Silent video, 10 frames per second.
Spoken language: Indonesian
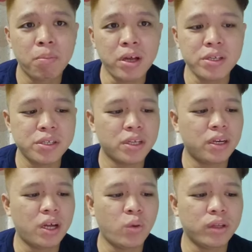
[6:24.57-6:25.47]
pas
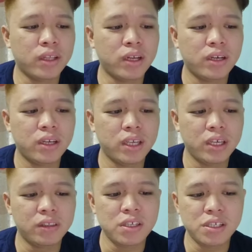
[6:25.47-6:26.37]
lawatan
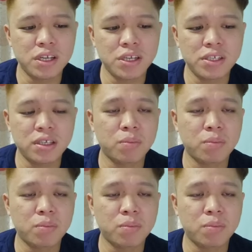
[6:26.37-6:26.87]
iktisas